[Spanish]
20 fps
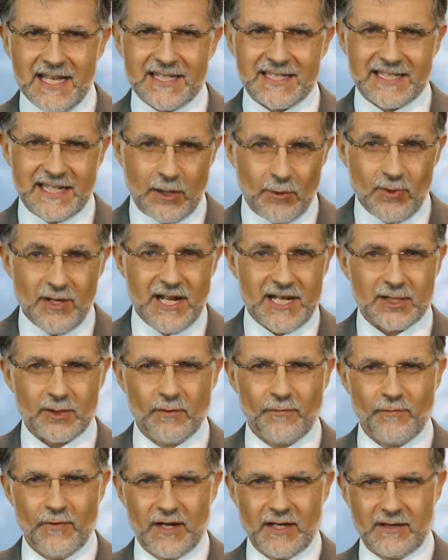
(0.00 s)
se une a
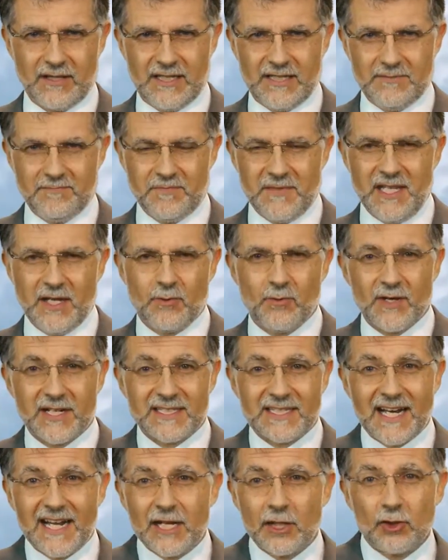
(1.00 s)
su fuerza,
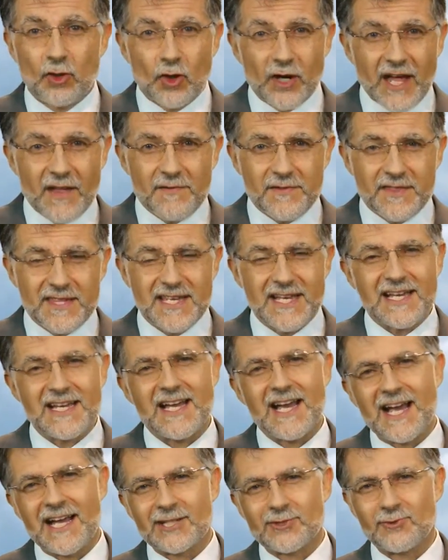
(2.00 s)
nuestra ignorancia
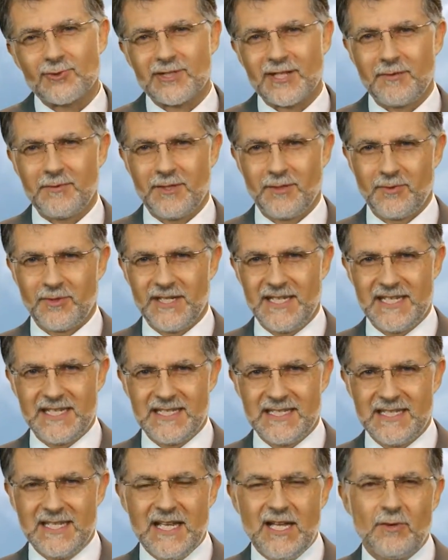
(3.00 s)
a su
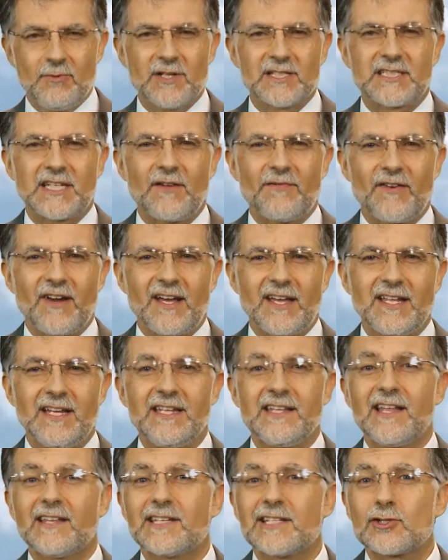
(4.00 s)
sabiduría, nuestra
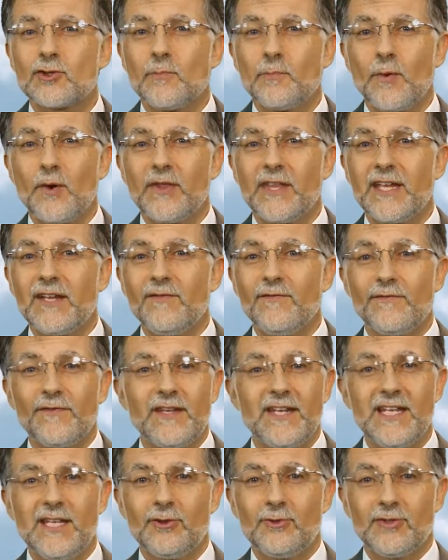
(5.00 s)
fragilidad a su poder
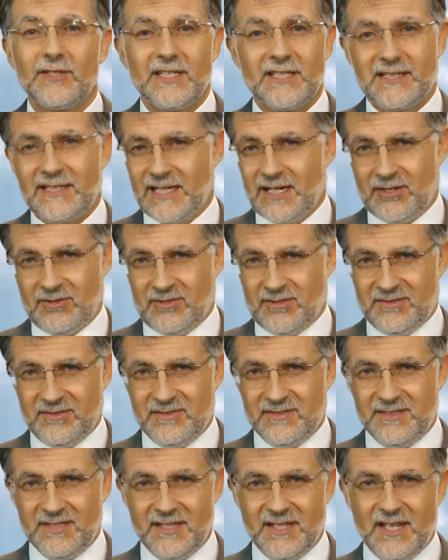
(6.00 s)
infinito y eterno.
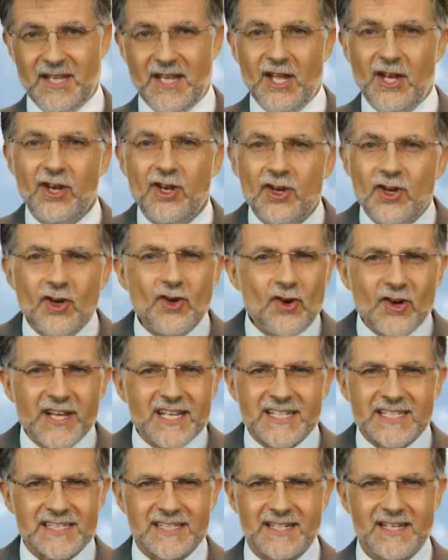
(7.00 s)
No
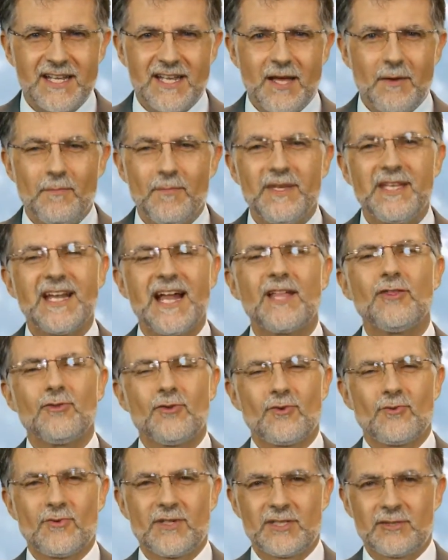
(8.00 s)
es
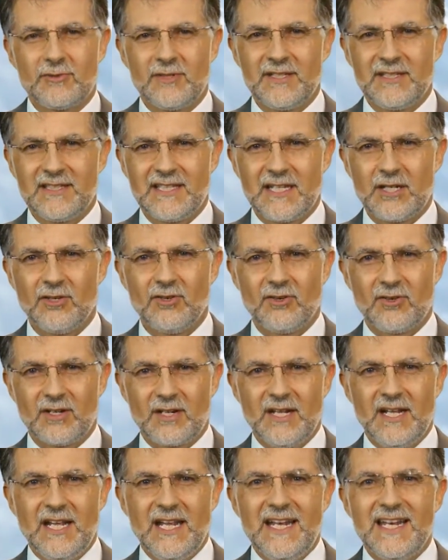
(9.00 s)
mirando en nuestro
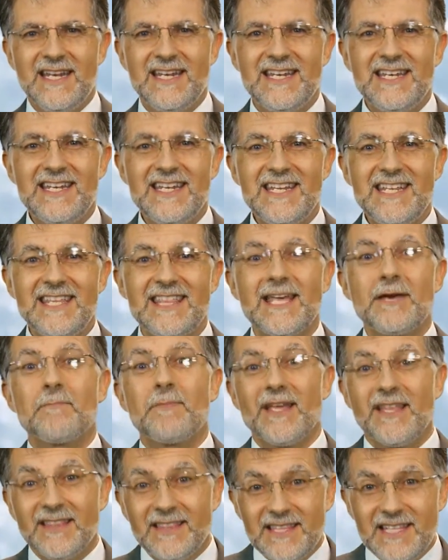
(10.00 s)
interior ni
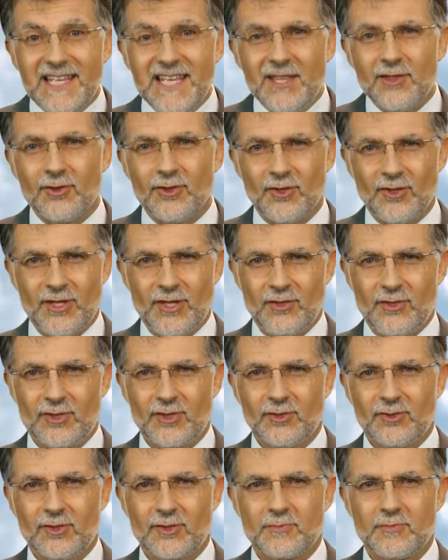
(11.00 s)
dependiendo de
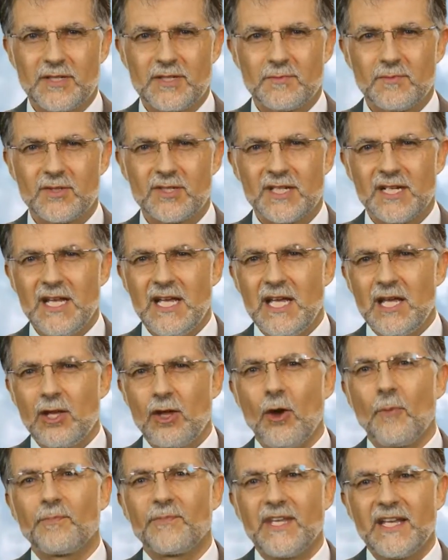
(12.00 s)
nosotros mismos
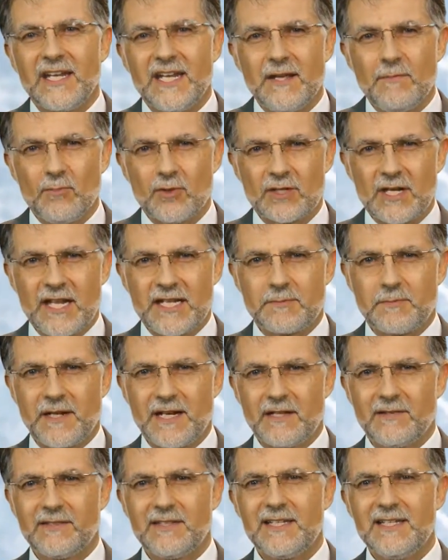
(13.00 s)
que obtenemos la
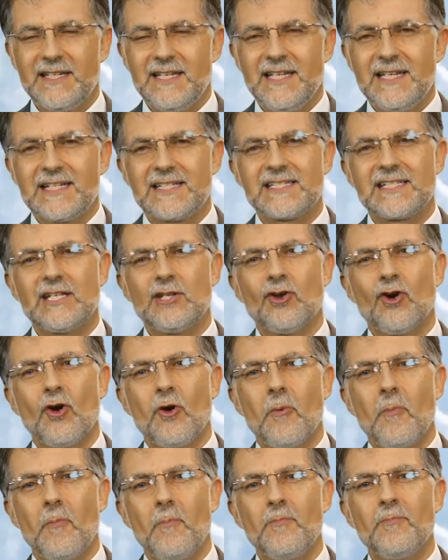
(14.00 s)
esperanza,
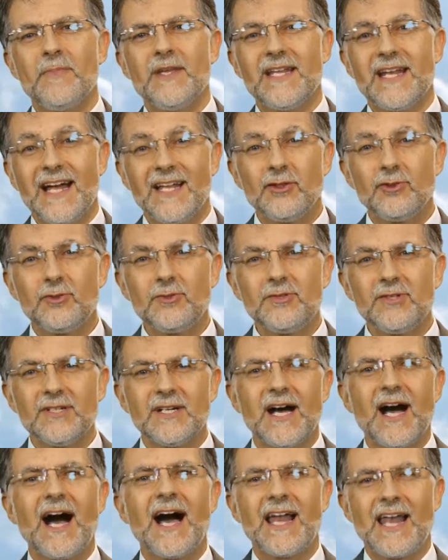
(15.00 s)
sino
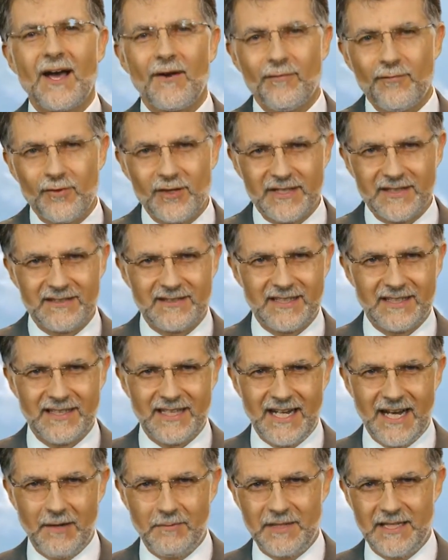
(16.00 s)
mirando a la fuente de la